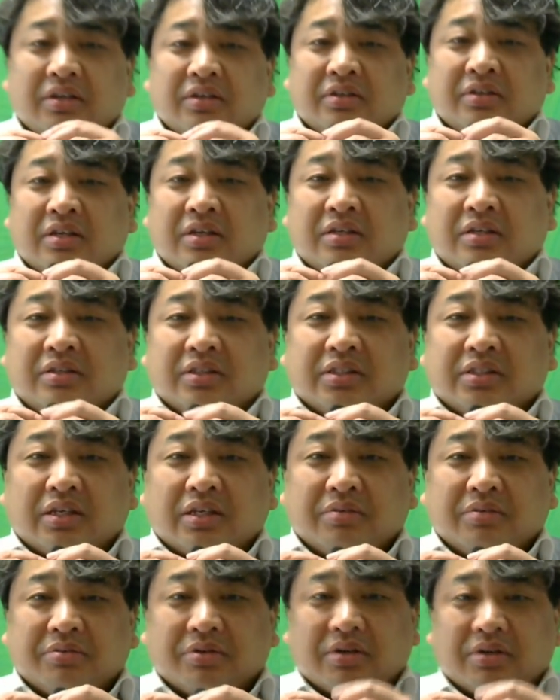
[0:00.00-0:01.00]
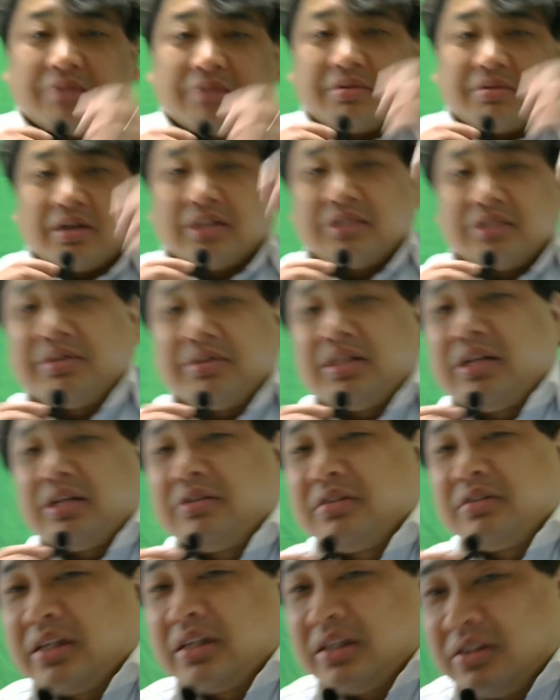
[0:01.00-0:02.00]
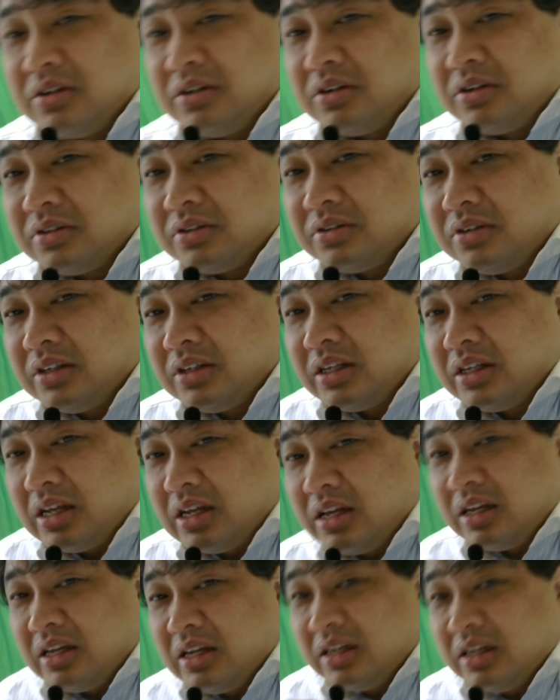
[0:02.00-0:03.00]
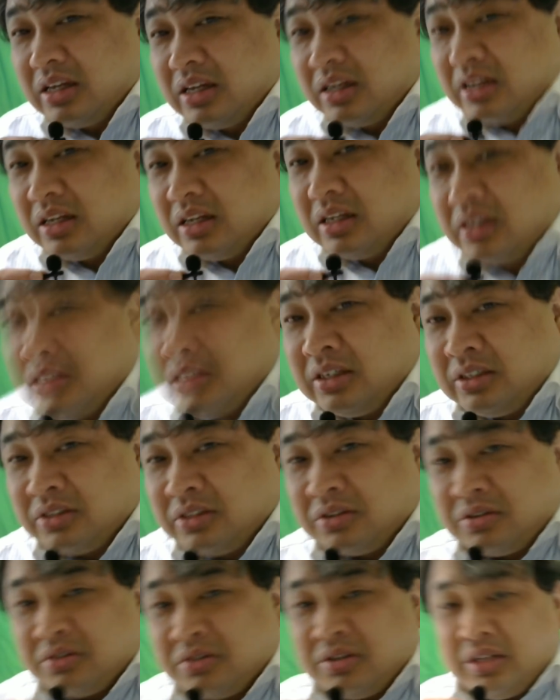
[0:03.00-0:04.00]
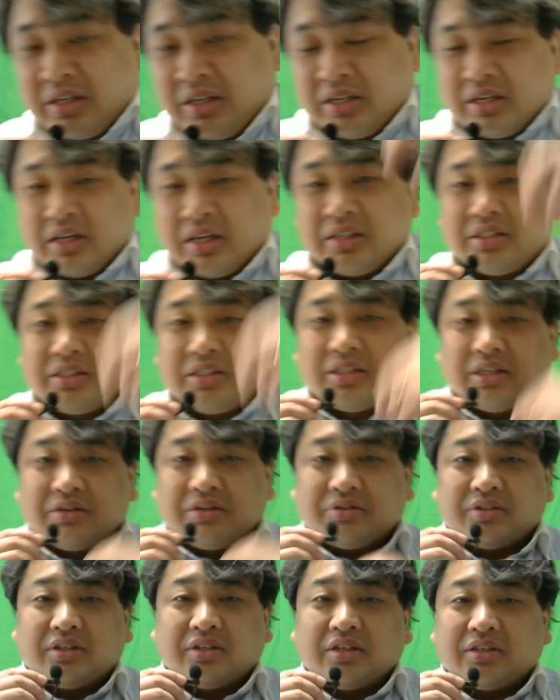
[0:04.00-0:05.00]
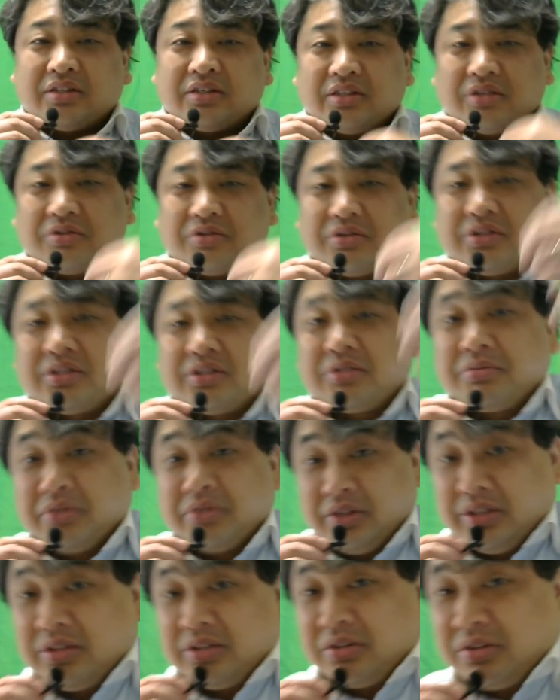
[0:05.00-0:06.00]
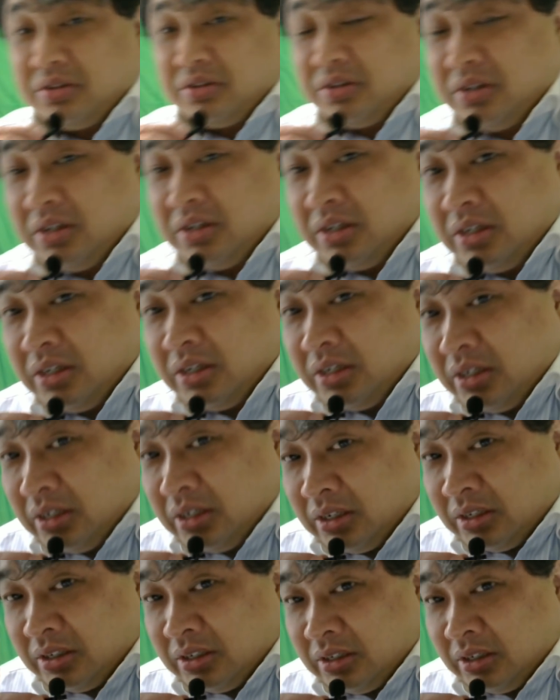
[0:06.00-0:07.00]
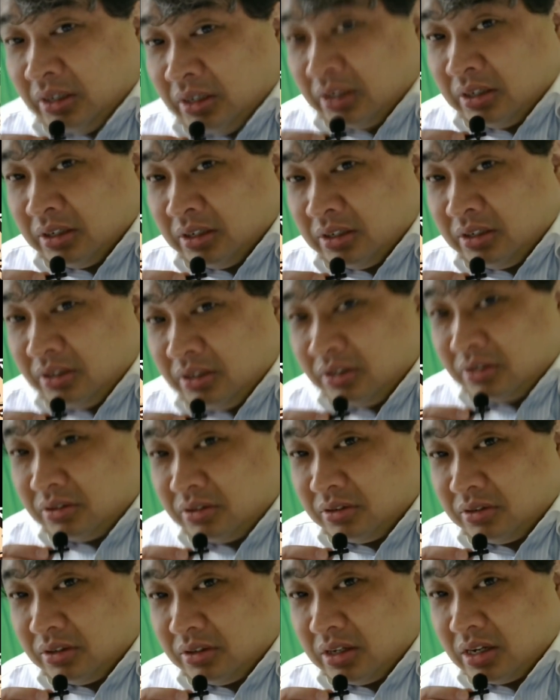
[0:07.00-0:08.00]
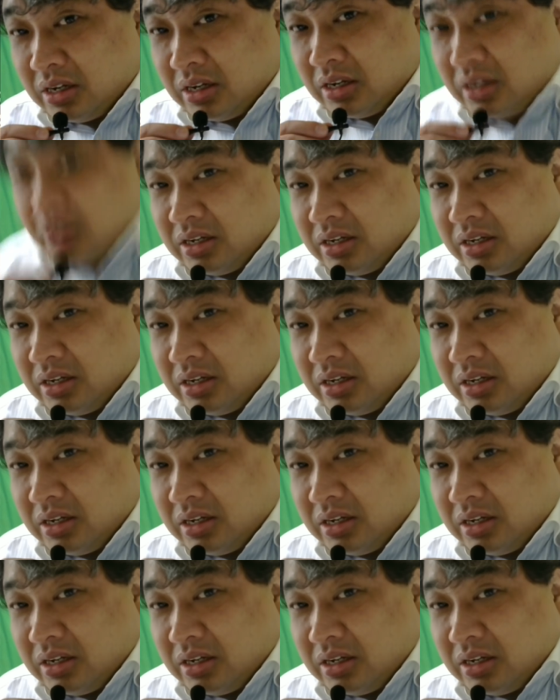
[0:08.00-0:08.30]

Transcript: で、実際にもうライブ始めてるんだけど、それでね、非常に画質が良くてですね、音質もいいということで、